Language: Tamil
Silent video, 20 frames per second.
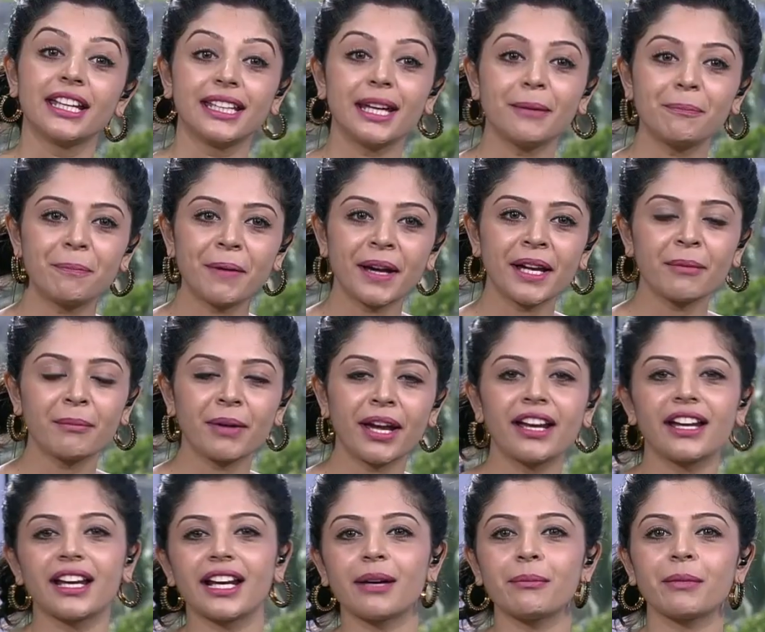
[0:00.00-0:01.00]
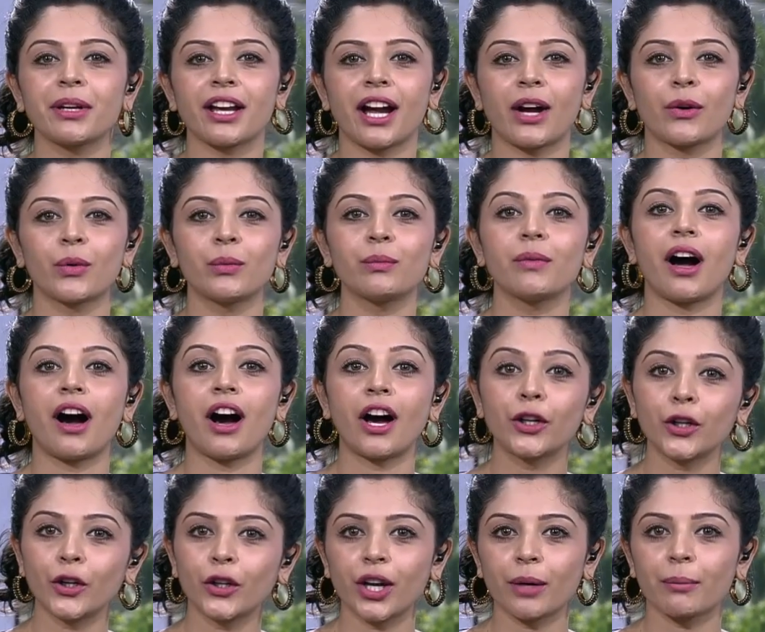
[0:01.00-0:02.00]
எப்பயுமே இளமையாகவும்
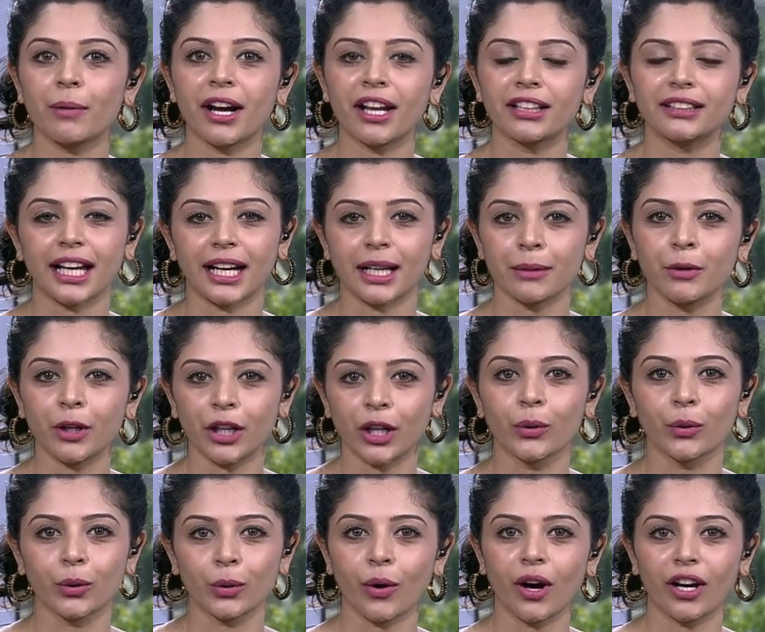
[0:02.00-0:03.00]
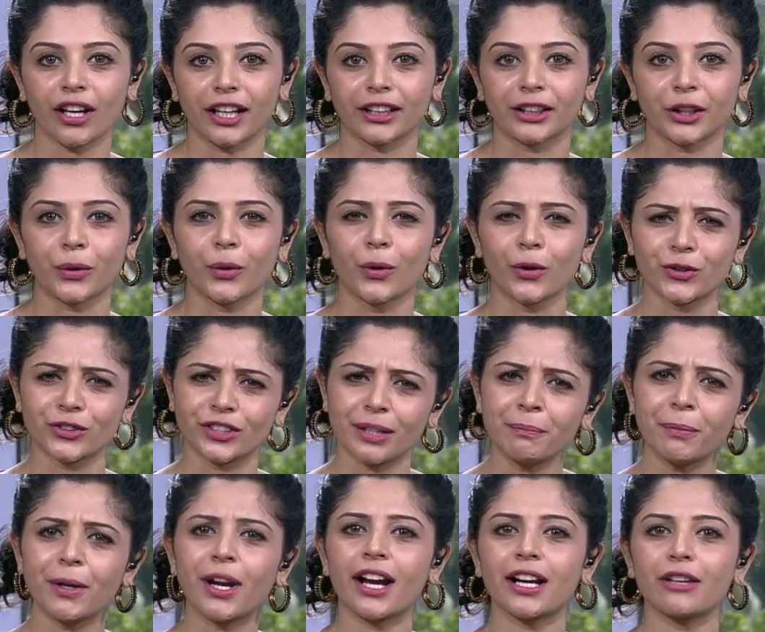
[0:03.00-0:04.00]
ஆரோக்கியமான தலைமுறையை உருவாக்குறதுக்கும் ஒரு
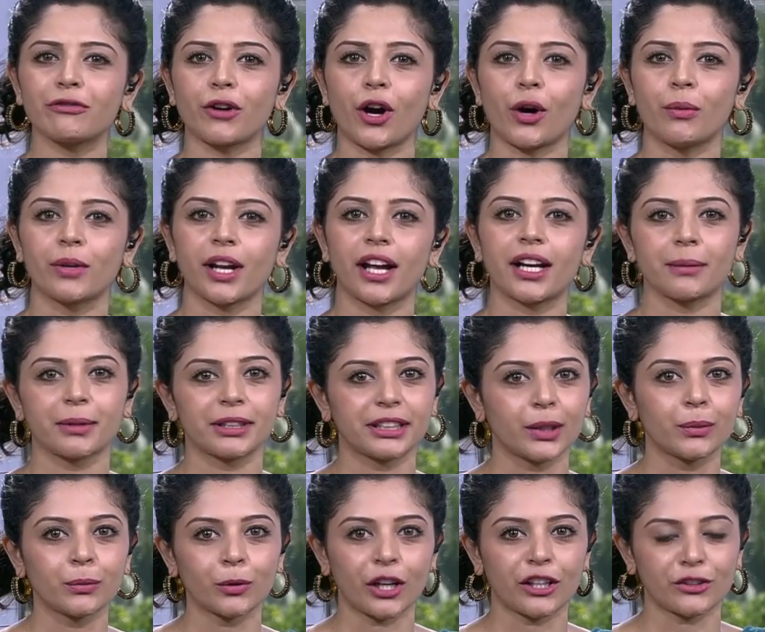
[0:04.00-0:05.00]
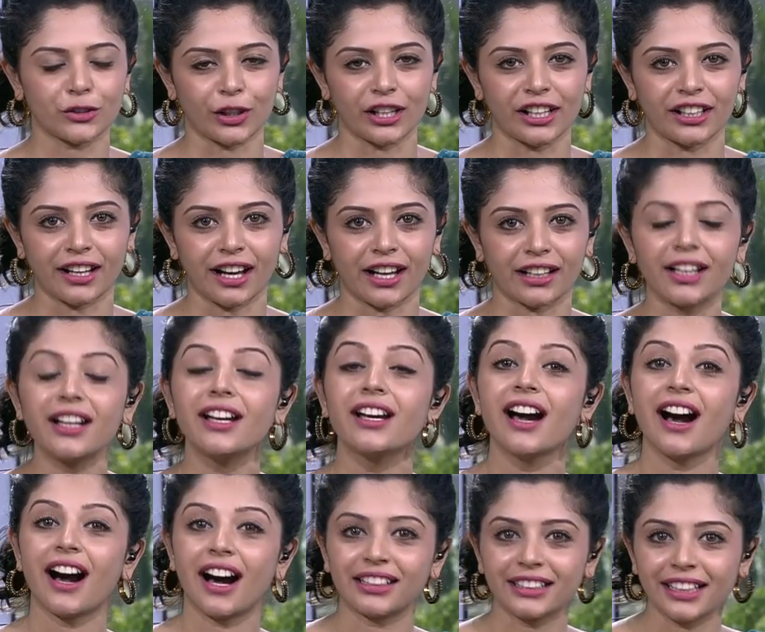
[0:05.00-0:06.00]
சிம்பிளான ஃபார்முலா நம்ம திருமூலர் சொல்லியிருக்காரு
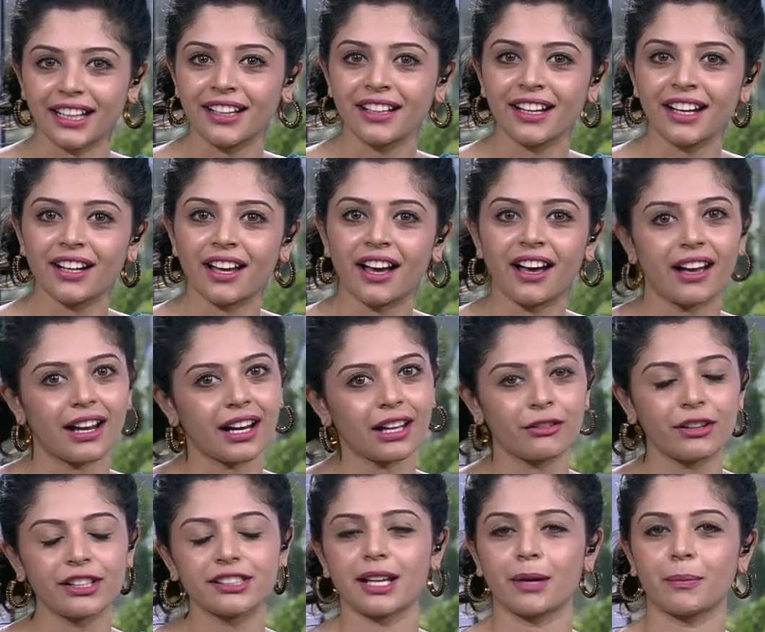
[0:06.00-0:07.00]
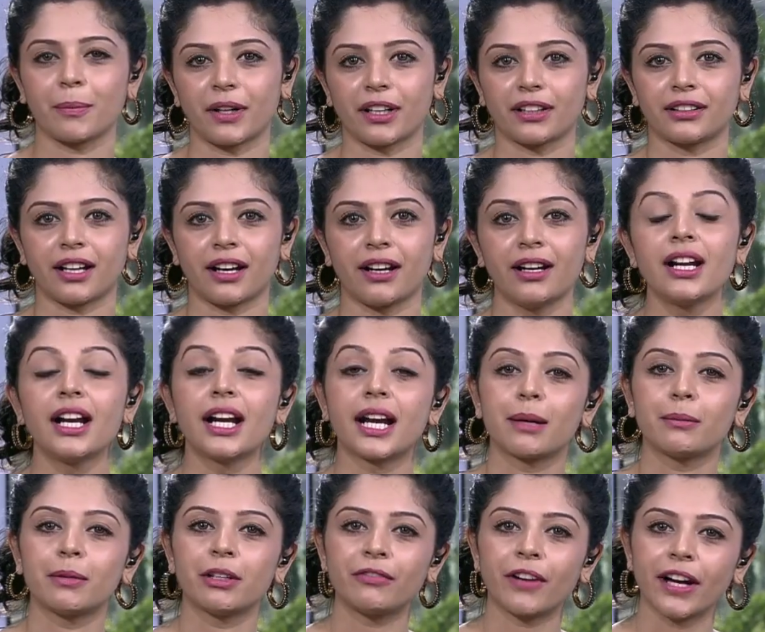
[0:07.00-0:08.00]
அது என்னன்னா அளவாக சாப்பிட்றது தான்
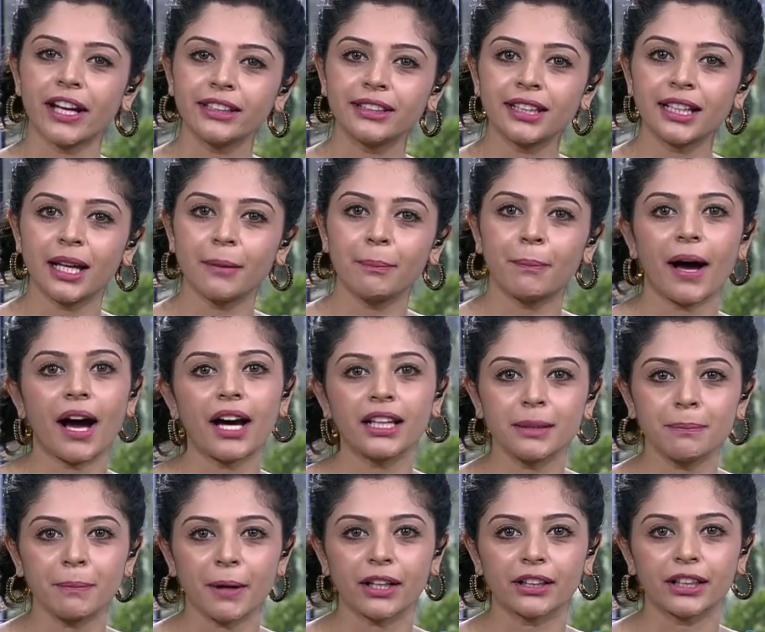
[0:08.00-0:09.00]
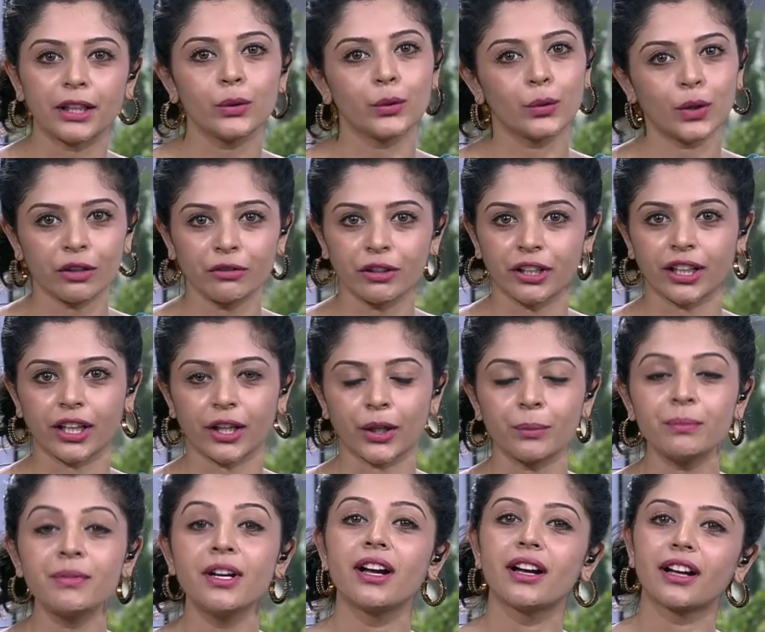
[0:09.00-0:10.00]
நம்ம வயிற்றுல பாதி பகுதி உணவு
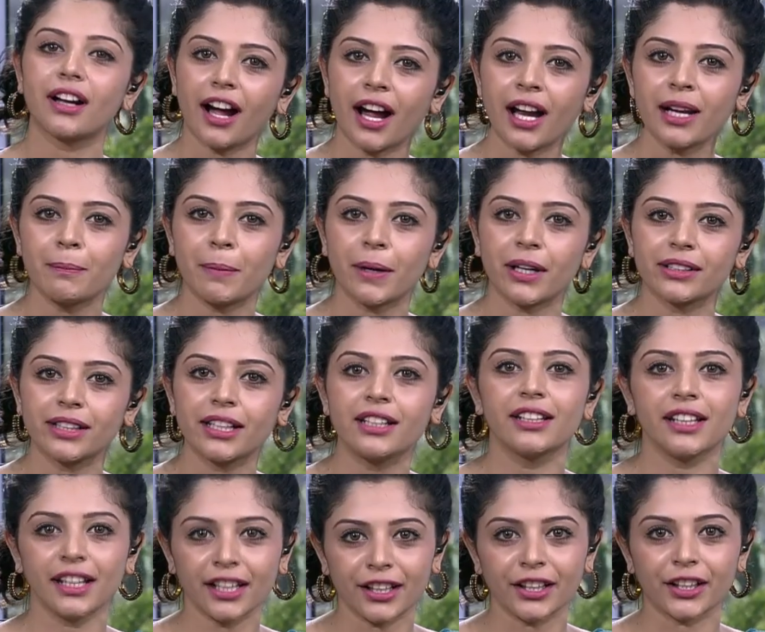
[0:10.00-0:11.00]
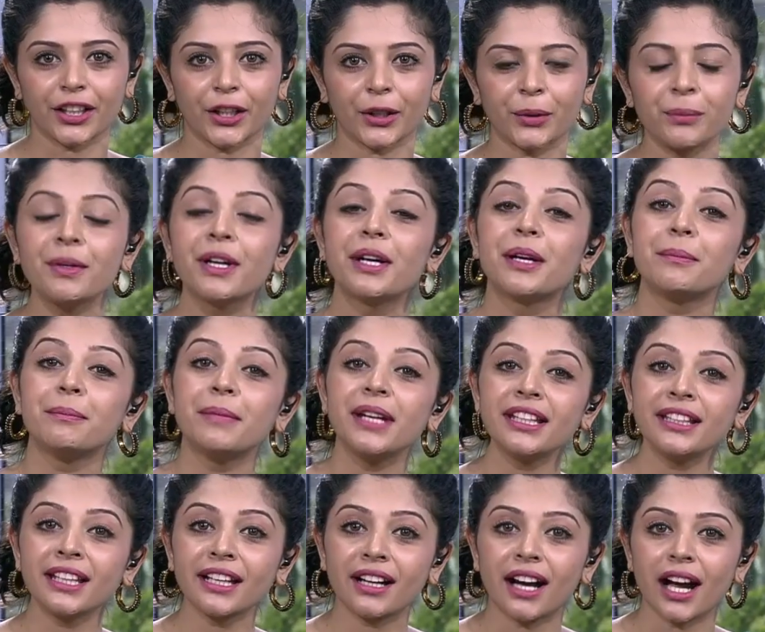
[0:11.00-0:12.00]
இருக்கணும் கால் பகுதி நீர் இருக்கணும்
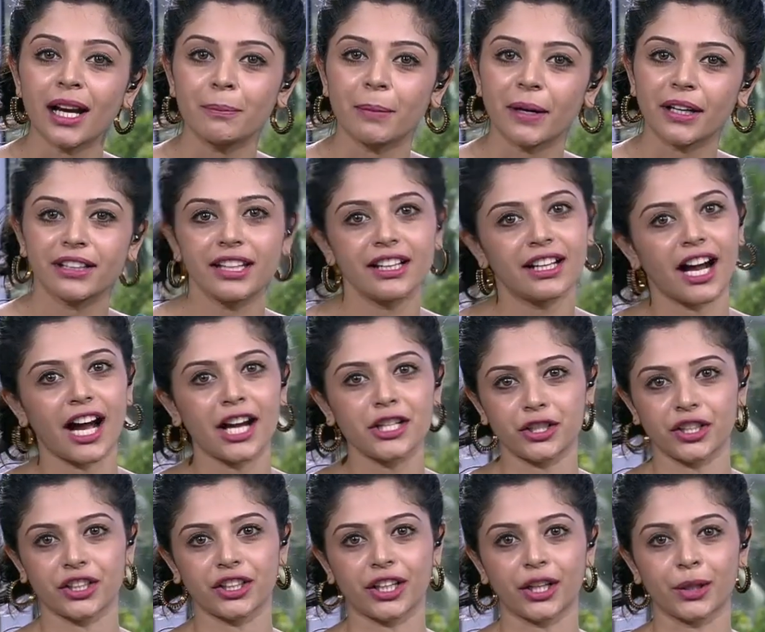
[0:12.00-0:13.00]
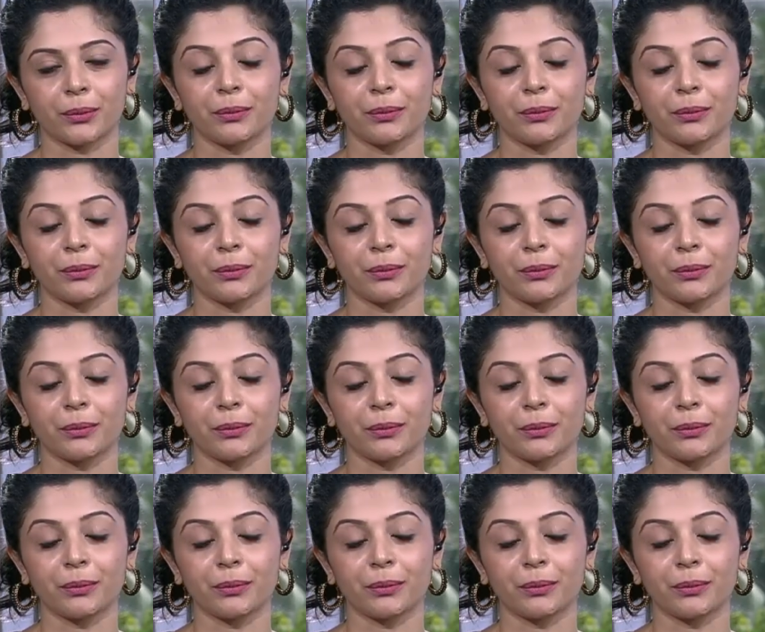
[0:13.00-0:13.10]
மீதி கால் பகுதி காற்று இருக்கணும்